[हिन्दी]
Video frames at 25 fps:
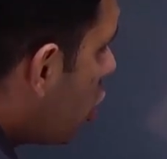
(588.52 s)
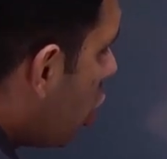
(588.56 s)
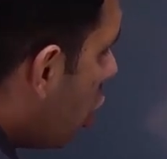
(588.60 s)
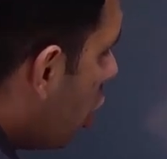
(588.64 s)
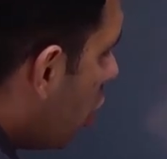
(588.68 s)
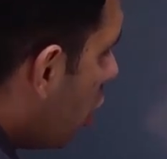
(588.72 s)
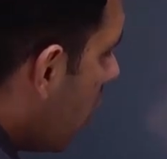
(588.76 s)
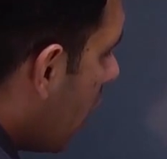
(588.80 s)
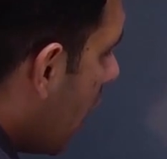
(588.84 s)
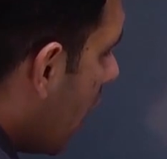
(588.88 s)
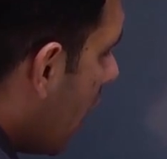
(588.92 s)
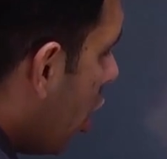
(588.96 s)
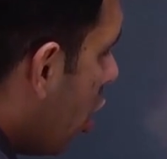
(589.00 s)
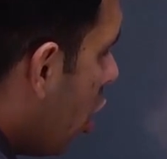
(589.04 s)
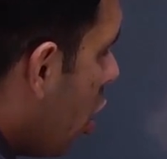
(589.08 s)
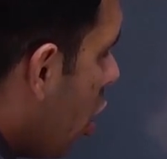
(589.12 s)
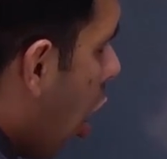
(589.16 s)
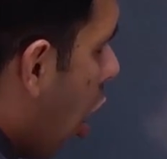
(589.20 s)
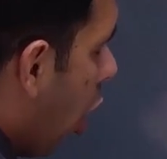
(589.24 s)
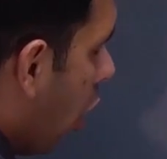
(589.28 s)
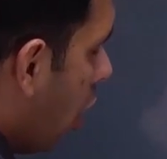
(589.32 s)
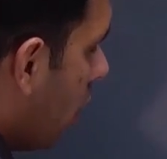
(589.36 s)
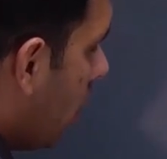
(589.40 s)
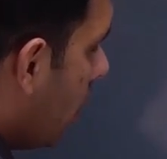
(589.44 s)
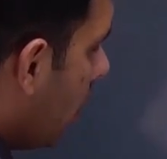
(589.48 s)
ऑन
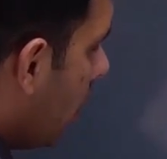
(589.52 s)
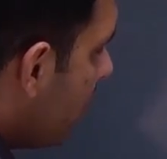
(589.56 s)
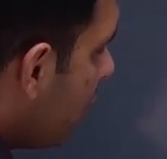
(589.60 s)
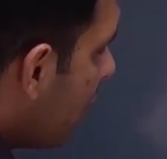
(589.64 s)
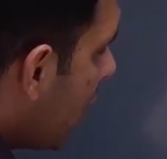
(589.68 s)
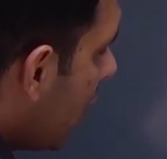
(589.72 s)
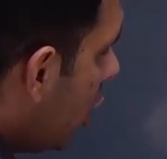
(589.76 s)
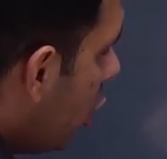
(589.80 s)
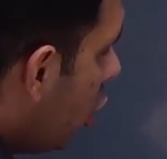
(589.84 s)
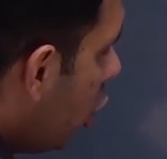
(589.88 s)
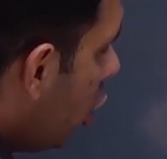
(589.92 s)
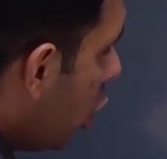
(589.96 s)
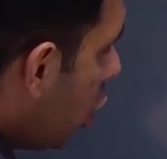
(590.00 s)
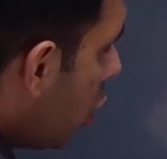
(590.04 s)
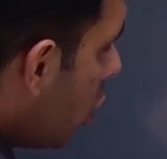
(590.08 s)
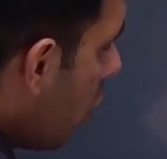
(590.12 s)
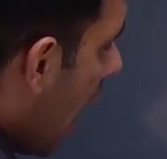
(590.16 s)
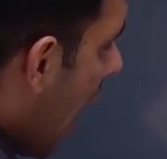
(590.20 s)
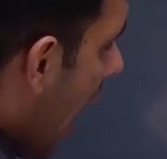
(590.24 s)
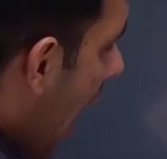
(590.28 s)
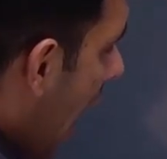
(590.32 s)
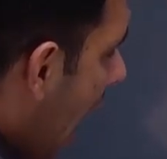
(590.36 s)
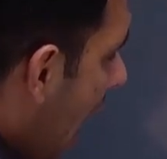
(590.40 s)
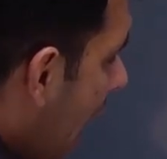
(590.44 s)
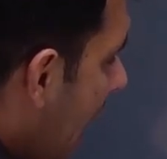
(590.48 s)
नॉट ड्यू टू
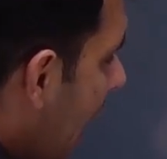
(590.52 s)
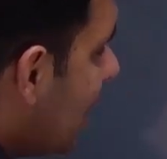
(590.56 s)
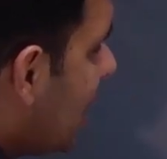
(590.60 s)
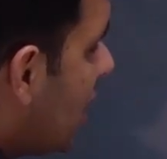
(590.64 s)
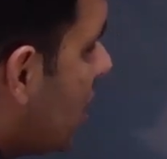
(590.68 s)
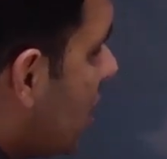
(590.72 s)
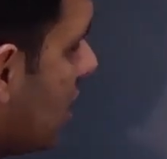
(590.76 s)
एनथ